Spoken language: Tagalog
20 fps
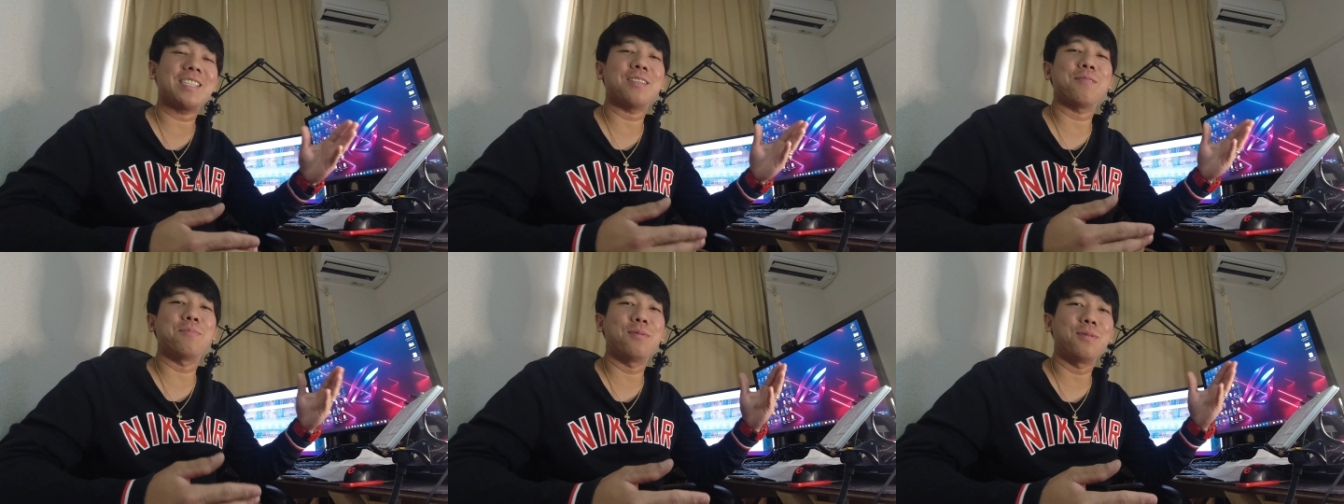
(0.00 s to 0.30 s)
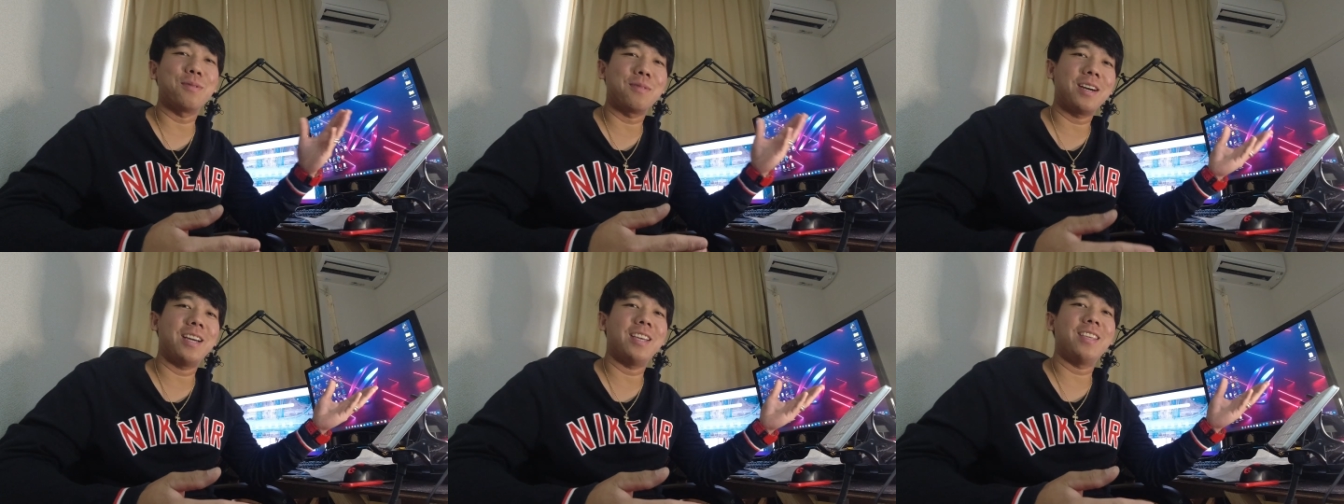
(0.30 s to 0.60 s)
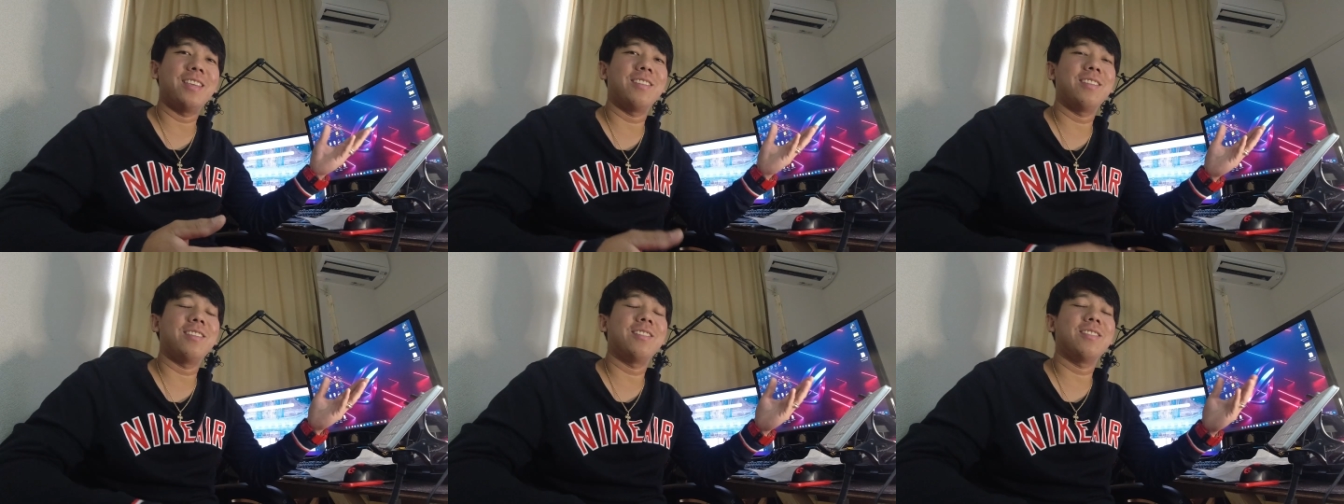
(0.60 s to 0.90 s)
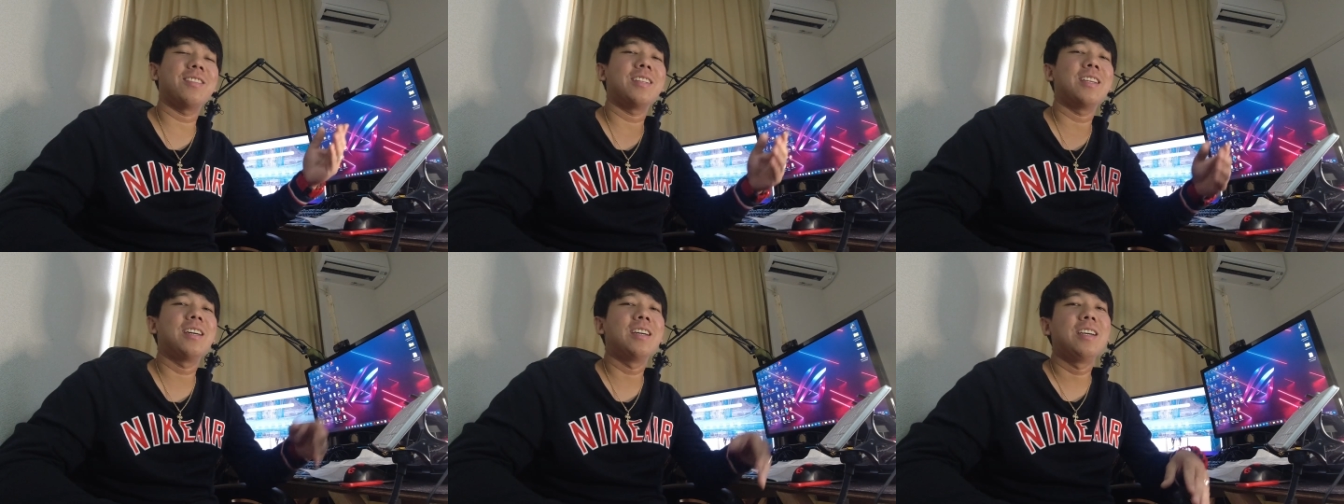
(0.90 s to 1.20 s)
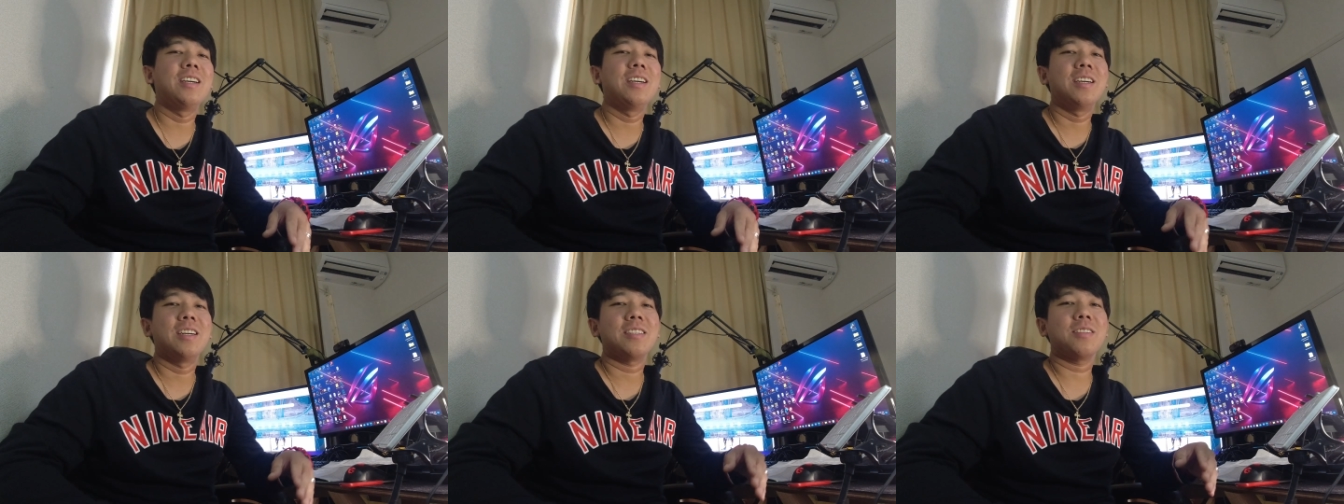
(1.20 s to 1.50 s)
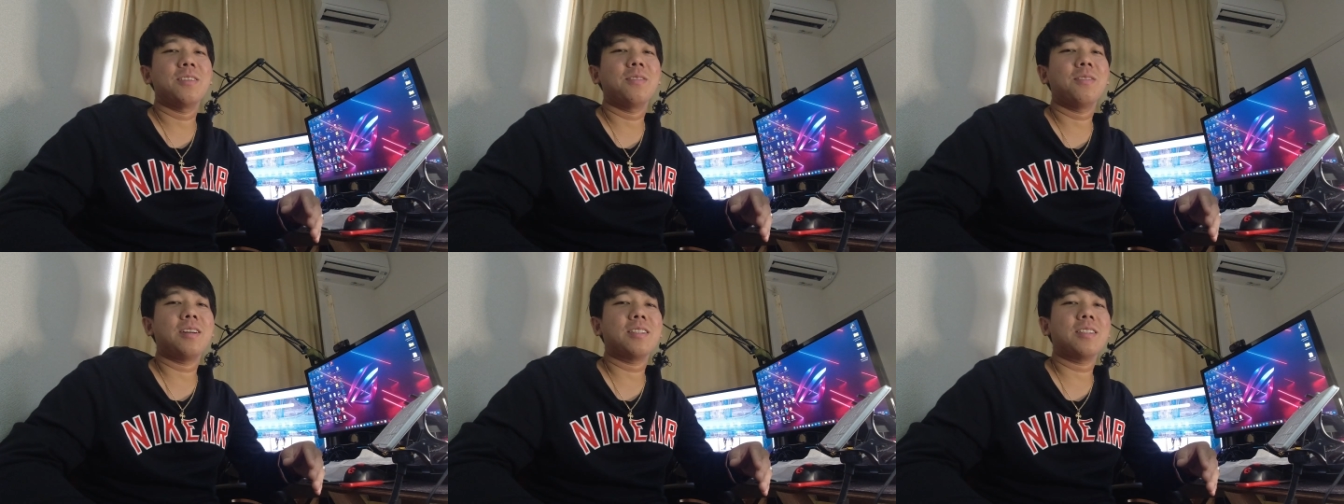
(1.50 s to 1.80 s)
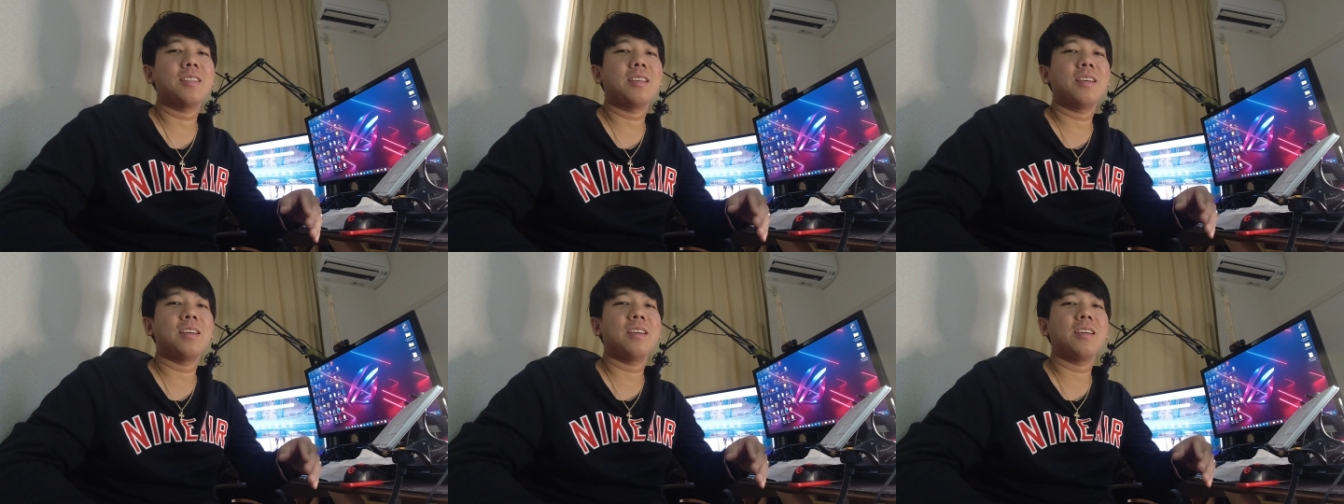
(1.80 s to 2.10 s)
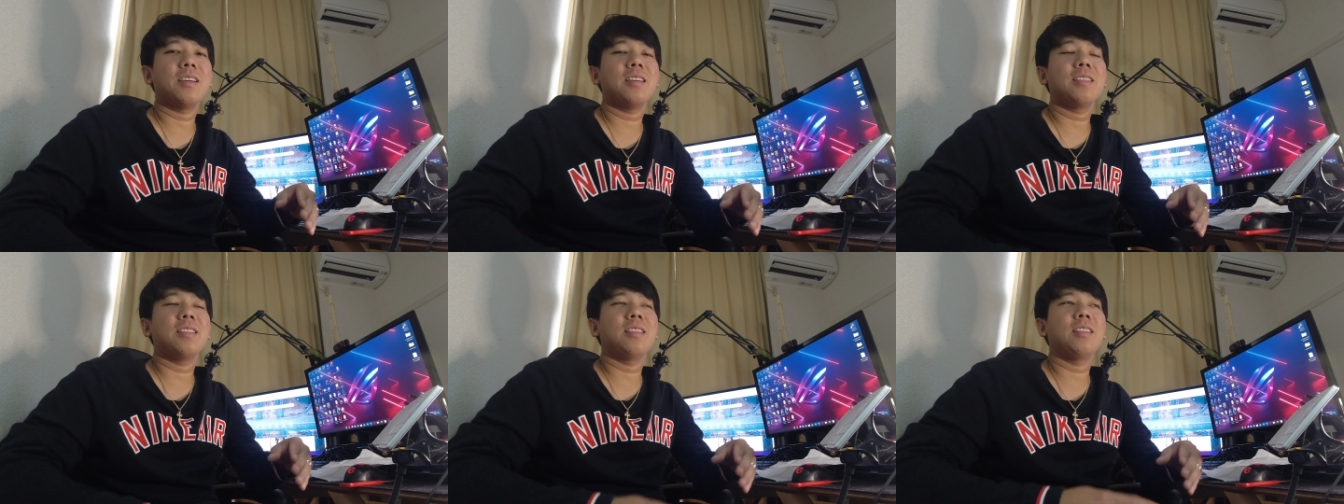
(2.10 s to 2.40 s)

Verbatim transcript: sa buhay, yun yun. So kasi